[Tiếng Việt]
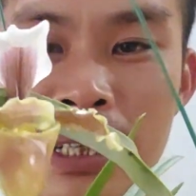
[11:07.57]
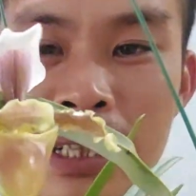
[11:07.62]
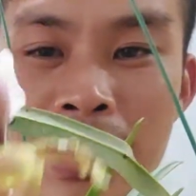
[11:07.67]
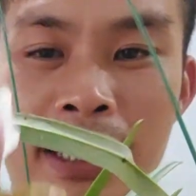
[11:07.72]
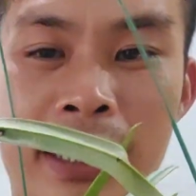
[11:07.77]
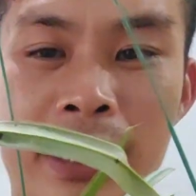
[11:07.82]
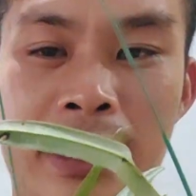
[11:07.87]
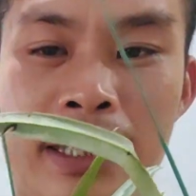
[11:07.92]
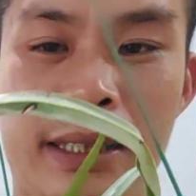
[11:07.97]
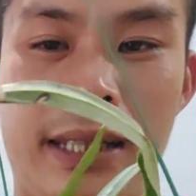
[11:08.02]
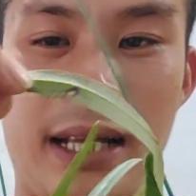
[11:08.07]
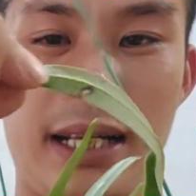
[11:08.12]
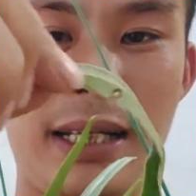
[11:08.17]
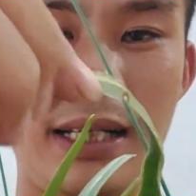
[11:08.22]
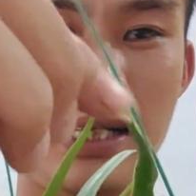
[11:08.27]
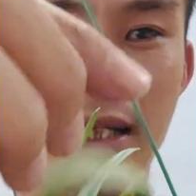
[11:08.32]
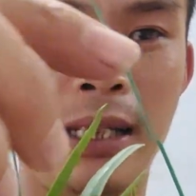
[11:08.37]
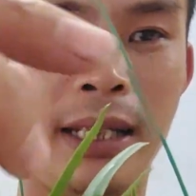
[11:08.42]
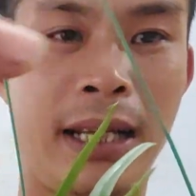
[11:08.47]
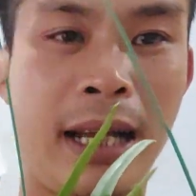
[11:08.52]
đấy thanh
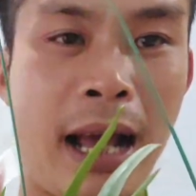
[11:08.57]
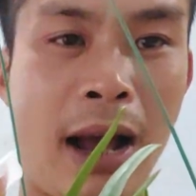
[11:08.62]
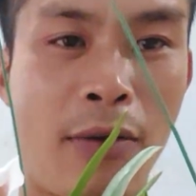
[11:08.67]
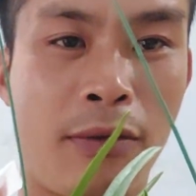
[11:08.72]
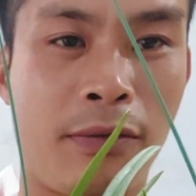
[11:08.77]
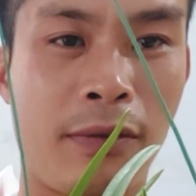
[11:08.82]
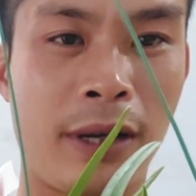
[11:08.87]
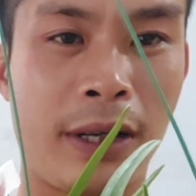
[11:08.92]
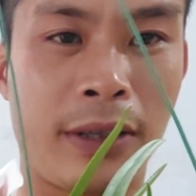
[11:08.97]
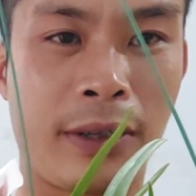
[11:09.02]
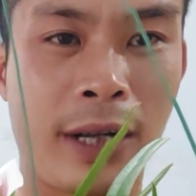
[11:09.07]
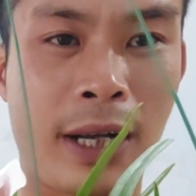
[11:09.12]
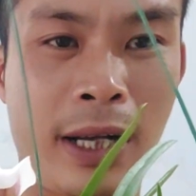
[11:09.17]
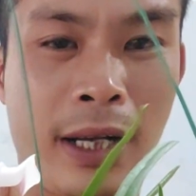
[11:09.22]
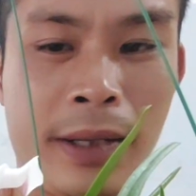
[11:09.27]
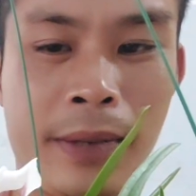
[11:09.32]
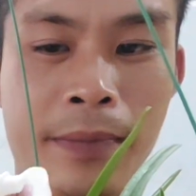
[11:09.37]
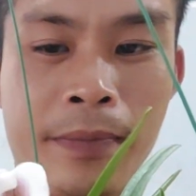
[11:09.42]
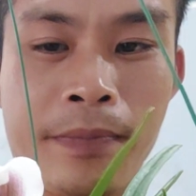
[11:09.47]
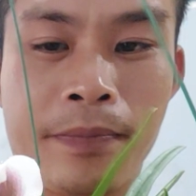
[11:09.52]
niên đi là học về rồi
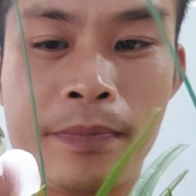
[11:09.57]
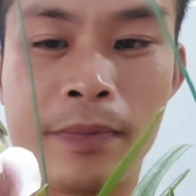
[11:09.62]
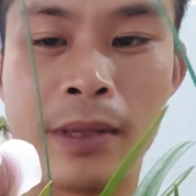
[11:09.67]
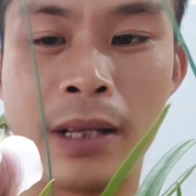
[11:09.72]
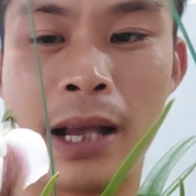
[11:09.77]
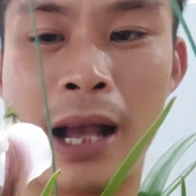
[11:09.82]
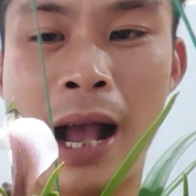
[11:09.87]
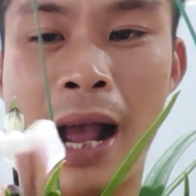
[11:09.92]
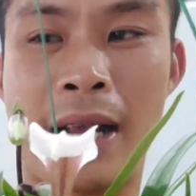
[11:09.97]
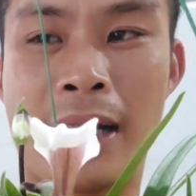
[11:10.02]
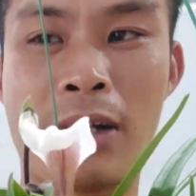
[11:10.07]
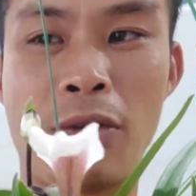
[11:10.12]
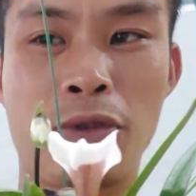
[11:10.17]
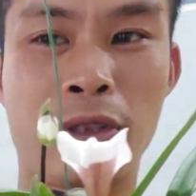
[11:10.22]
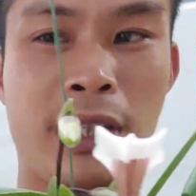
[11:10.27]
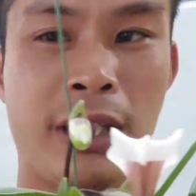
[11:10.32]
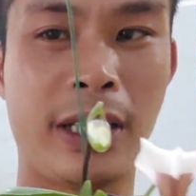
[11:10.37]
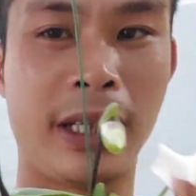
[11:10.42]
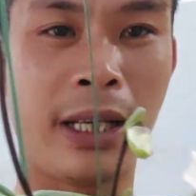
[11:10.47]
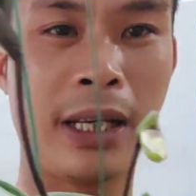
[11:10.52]
đấy hai cốc
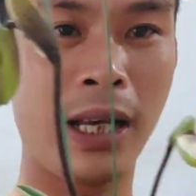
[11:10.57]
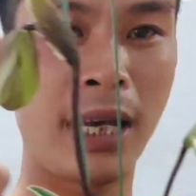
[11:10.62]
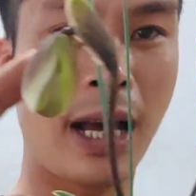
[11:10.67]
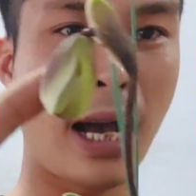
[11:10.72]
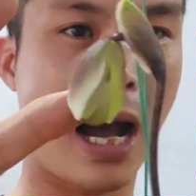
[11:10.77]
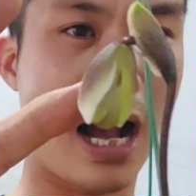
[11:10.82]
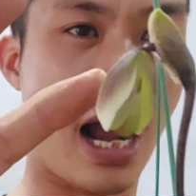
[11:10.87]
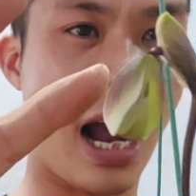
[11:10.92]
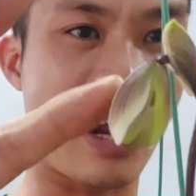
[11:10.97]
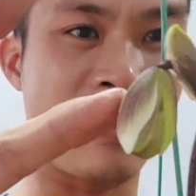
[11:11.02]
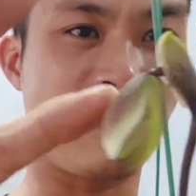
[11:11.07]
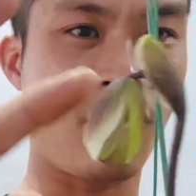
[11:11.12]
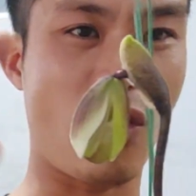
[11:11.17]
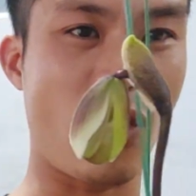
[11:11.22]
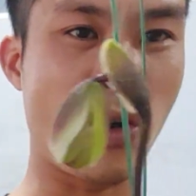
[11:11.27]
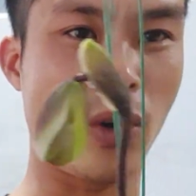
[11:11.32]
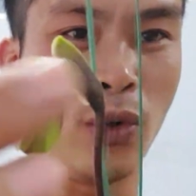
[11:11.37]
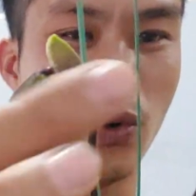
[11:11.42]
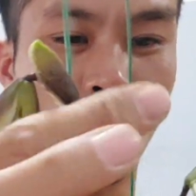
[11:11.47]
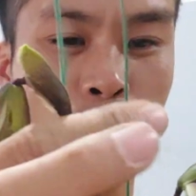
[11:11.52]
si hai
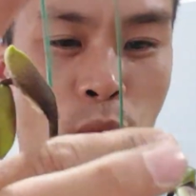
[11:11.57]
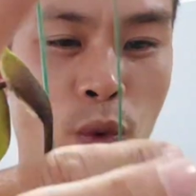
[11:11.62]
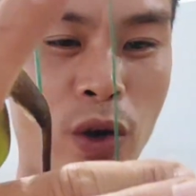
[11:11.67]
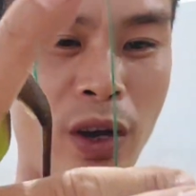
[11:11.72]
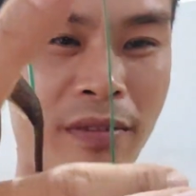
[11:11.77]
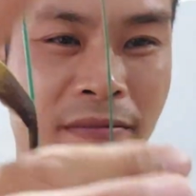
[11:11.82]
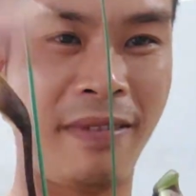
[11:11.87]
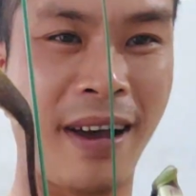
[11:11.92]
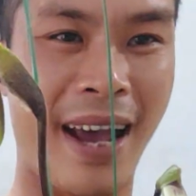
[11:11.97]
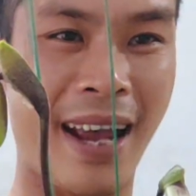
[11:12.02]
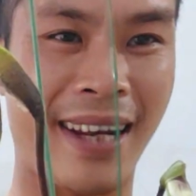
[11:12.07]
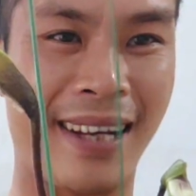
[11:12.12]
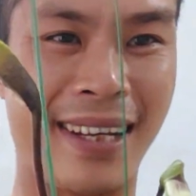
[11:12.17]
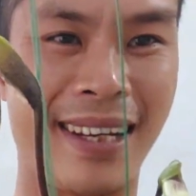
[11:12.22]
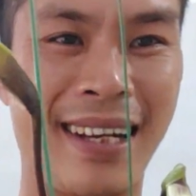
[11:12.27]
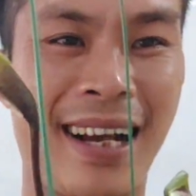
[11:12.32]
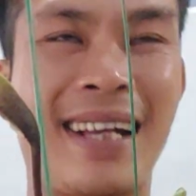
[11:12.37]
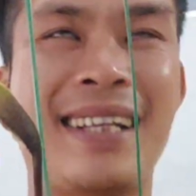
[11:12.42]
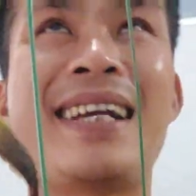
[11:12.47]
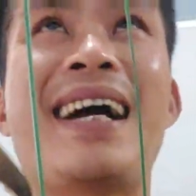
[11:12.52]
vòi nụ nguyên vẹn
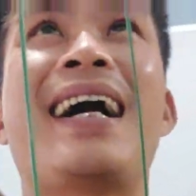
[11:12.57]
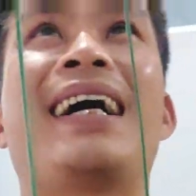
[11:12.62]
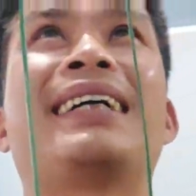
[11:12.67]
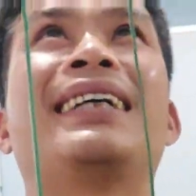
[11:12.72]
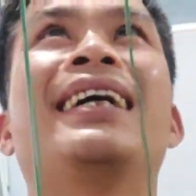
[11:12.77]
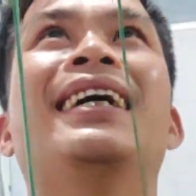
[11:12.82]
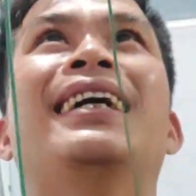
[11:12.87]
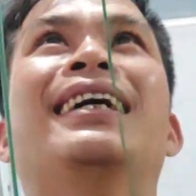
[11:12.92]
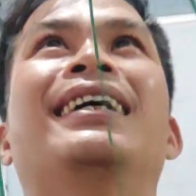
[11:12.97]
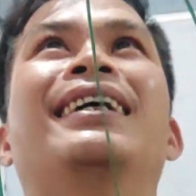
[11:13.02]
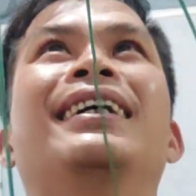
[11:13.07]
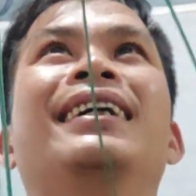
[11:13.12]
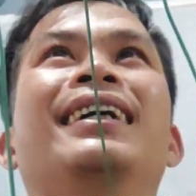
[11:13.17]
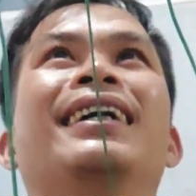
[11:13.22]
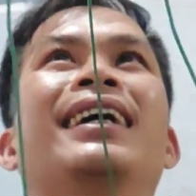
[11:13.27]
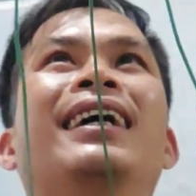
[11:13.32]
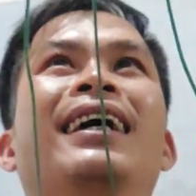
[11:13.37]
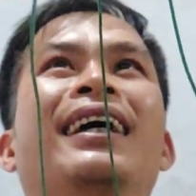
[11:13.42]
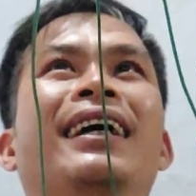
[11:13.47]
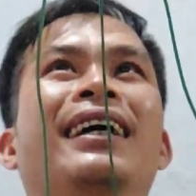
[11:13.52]
nhé cả nhà nhé
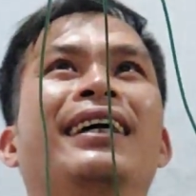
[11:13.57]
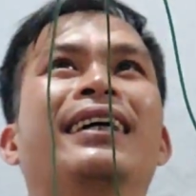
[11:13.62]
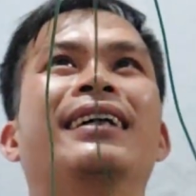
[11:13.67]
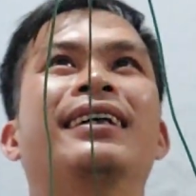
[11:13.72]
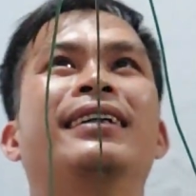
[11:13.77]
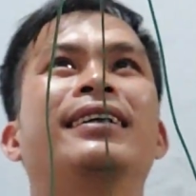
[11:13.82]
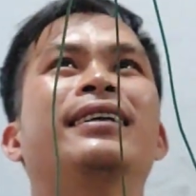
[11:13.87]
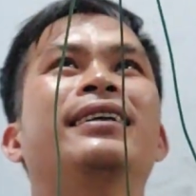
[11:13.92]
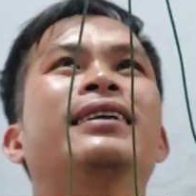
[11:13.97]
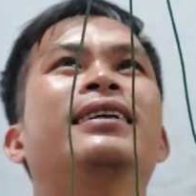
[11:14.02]
ờ